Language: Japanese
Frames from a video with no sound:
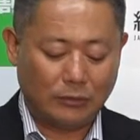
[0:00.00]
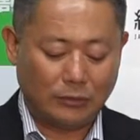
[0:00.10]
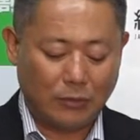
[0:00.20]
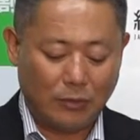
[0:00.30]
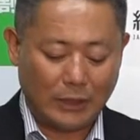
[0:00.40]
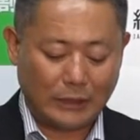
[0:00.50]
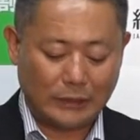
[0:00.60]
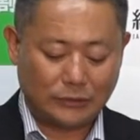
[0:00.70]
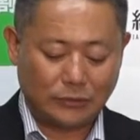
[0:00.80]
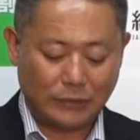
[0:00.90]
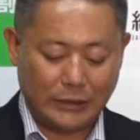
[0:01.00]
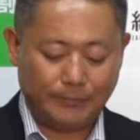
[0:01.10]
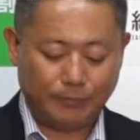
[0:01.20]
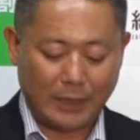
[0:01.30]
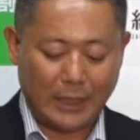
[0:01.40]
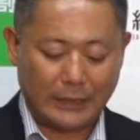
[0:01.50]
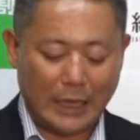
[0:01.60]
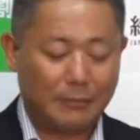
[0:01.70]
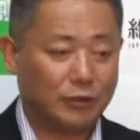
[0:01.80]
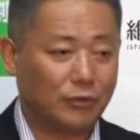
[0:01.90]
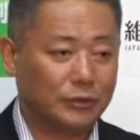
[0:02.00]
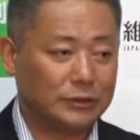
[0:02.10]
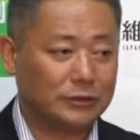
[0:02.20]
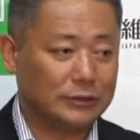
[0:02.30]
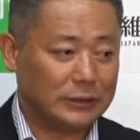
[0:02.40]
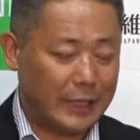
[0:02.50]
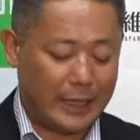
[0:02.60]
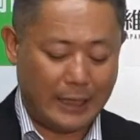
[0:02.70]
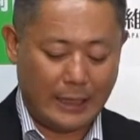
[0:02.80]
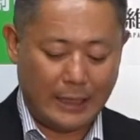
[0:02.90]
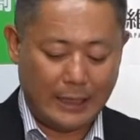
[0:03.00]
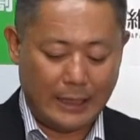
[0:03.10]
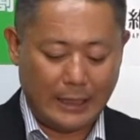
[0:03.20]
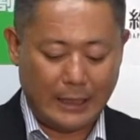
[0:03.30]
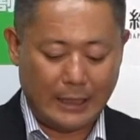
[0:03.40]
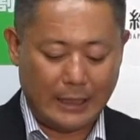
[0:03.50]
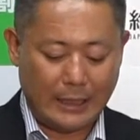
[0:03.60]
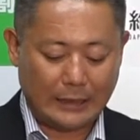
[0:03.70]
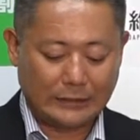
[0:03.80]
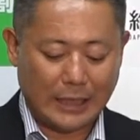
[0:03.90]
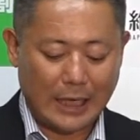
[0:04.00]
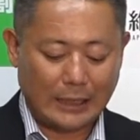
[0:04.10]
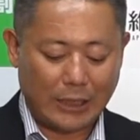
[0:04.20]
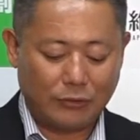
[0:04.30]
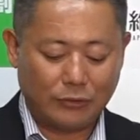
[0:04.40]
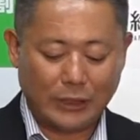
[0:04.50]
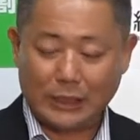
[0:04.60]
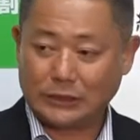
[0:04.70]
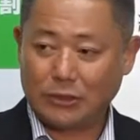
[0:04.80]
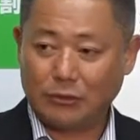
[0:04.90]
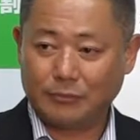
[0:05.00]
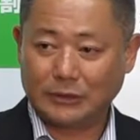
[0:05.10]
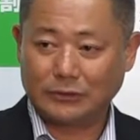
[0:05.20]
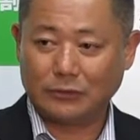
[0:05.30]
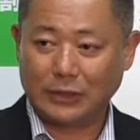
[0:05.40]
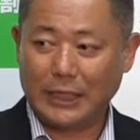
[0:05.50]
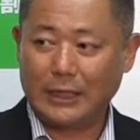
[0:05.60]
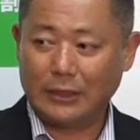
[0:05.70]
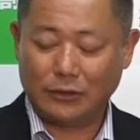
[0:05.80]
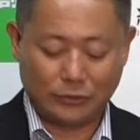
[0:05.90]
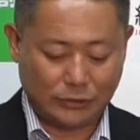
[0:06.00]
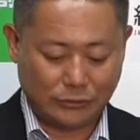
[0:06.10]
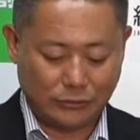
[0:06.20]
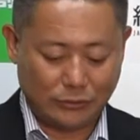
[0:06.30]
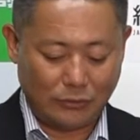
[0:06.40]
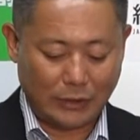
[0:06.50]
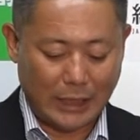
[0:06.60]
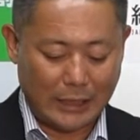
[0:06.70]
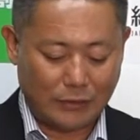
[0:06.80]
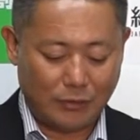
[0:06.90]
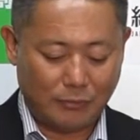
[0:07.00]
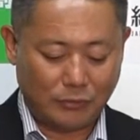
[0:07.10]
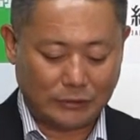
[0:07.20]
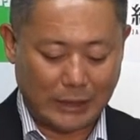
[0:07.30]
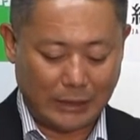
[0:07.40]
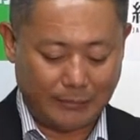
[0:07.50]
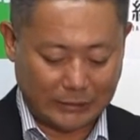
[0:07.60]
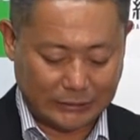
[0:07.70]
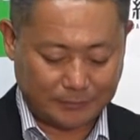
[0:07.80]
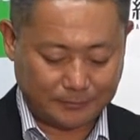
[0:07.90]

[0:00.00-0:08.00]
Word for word: 法案提出後に中身等について、えー、記者会見を予定しておりますので、よろしくお願いを申し上げます。